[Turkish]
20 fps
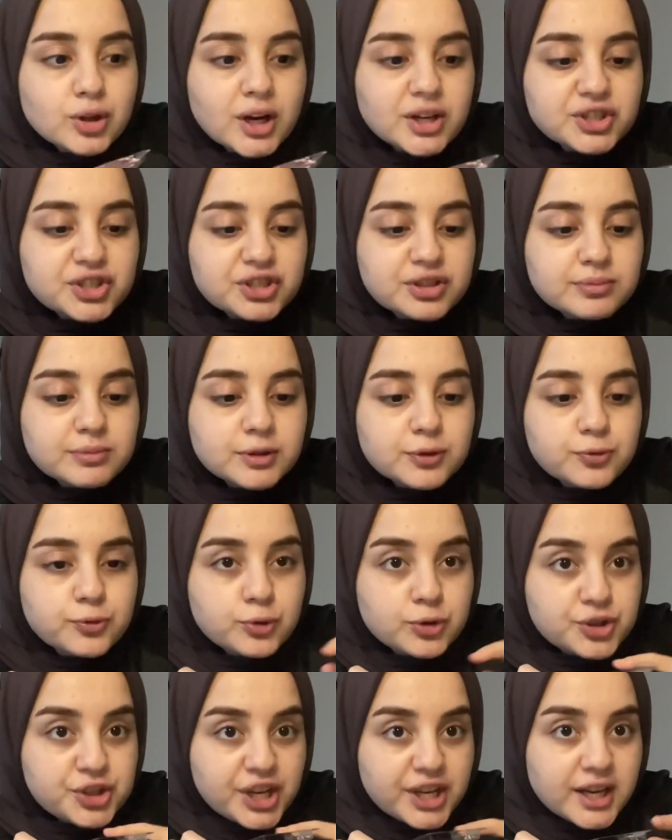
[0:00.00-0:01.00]
açtığımda
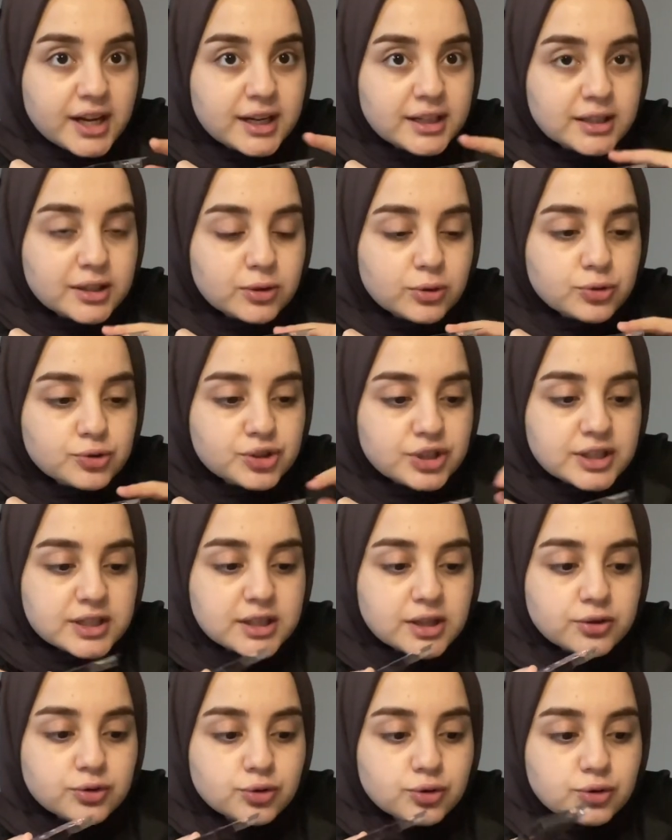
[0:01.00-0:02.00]
full şekerler olacak
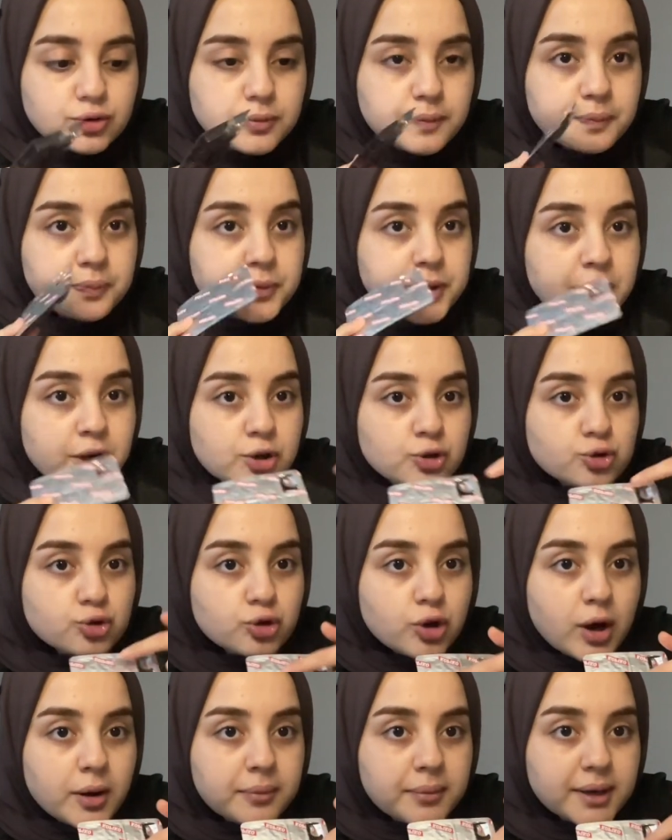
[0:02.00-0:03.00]
sanıyordum.
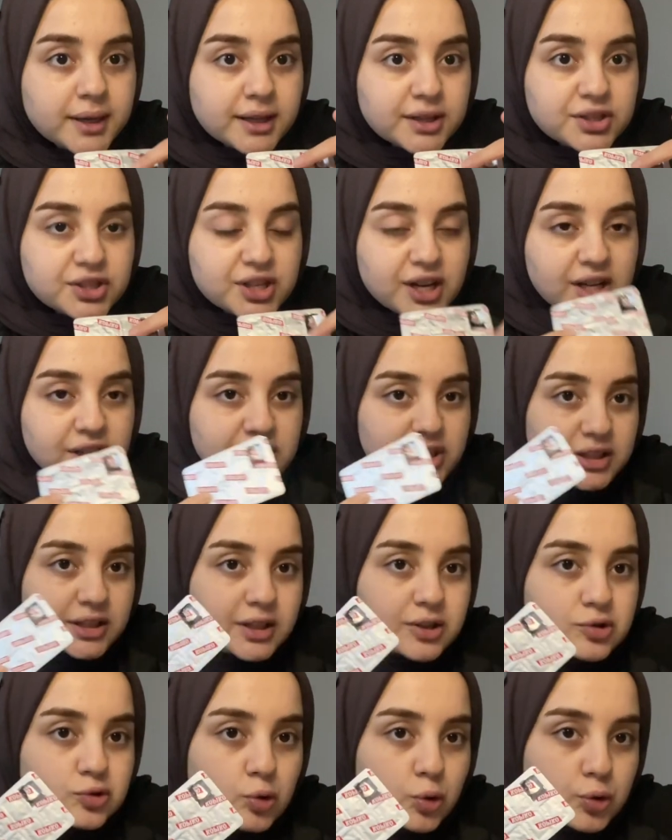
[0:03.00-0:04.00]
Şu ambalaj
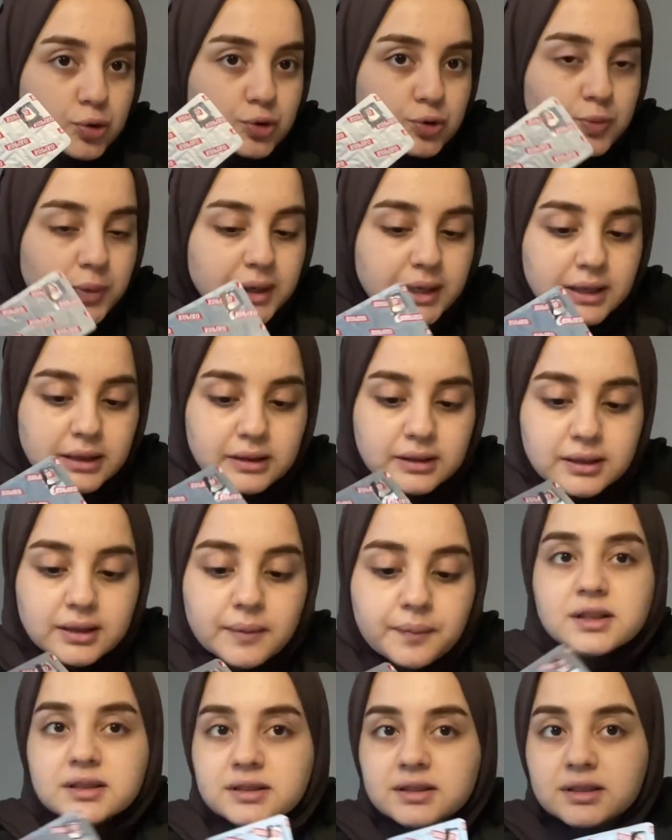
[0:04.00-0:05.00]
gerçekten çok hoşuma gitti.
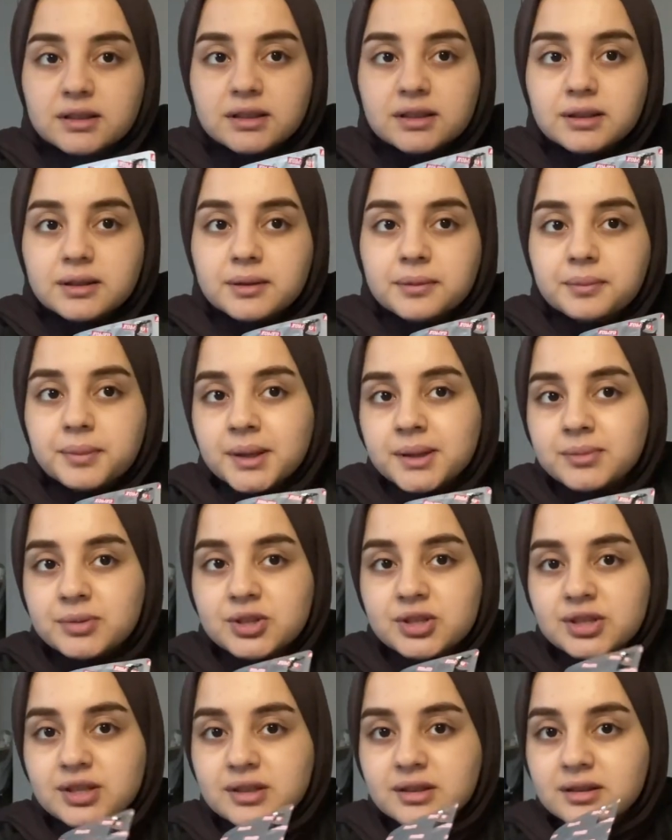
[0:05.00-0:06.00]
Tadı benim
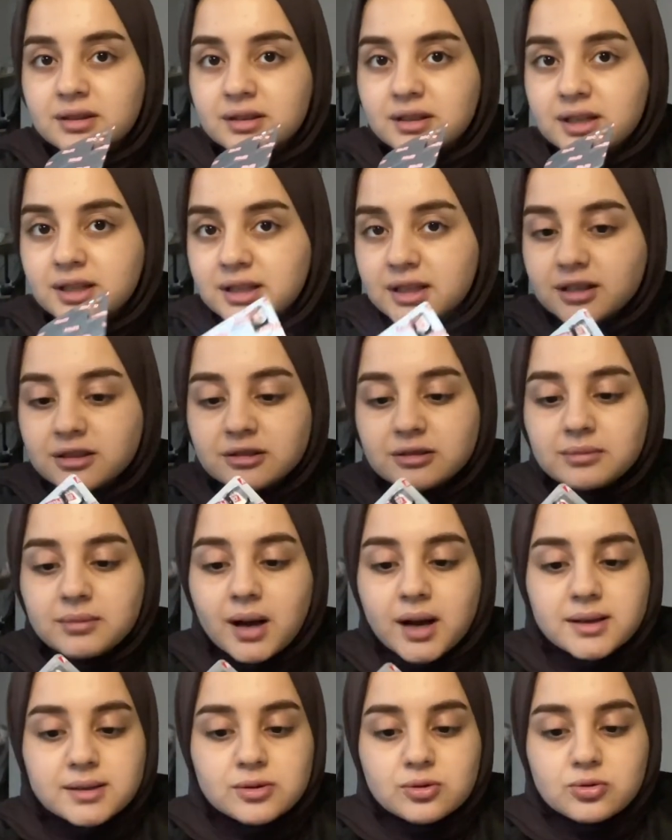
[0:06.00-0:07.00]
için
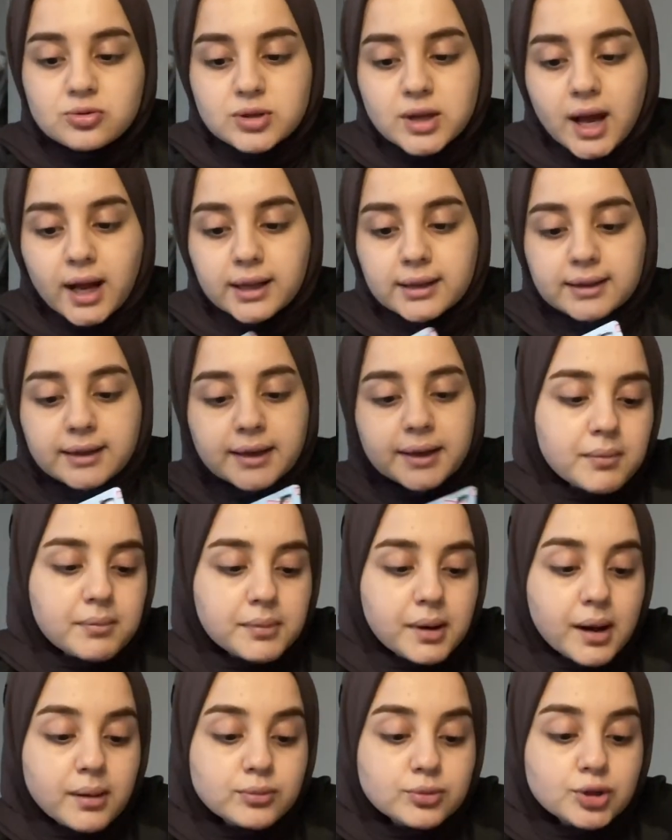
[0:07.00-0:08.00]
inanılmaz güzeldi.
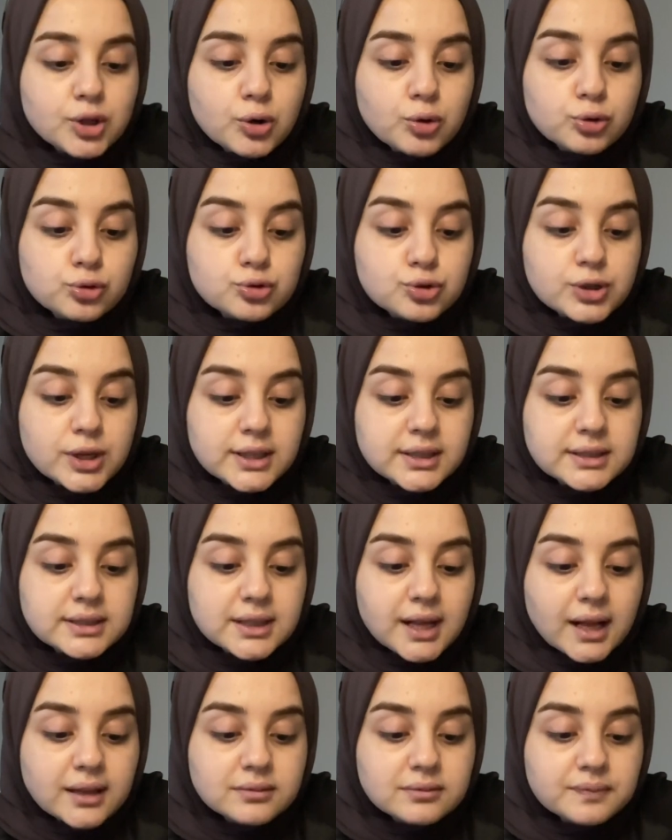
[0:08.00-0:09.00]
Ben buna 10
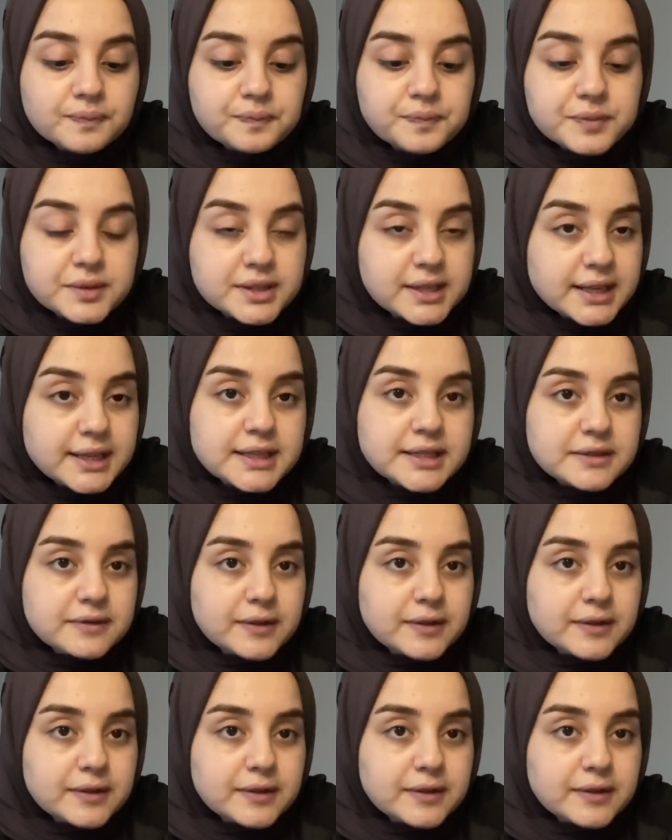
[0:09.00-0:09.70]
üzerinden 8